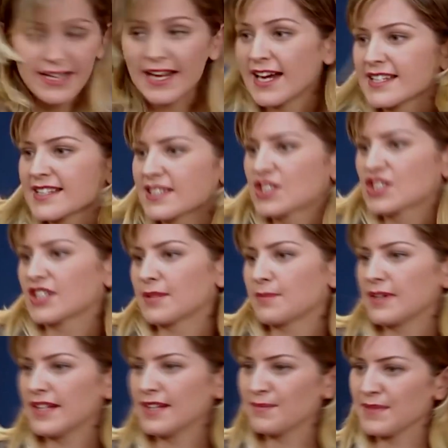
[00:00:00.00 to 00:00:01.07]
Ben artık
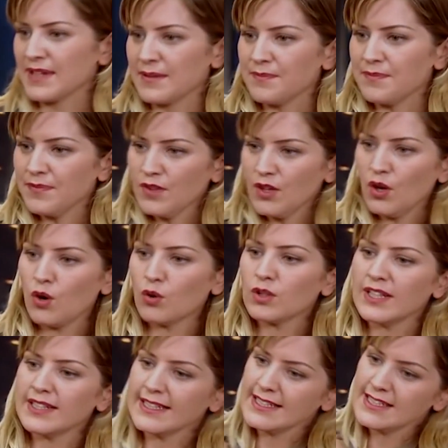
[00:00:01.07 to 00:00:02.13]
çıkabilir miyim?
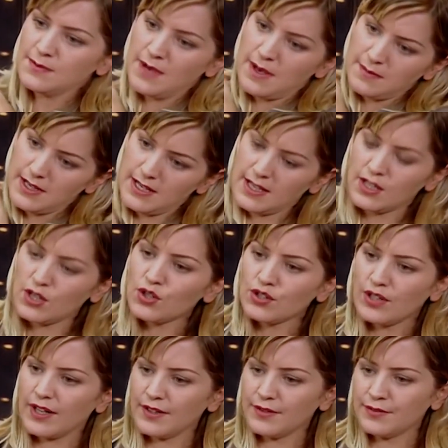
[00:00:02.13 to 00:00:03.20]
Okula da gitmem gerekiyor da.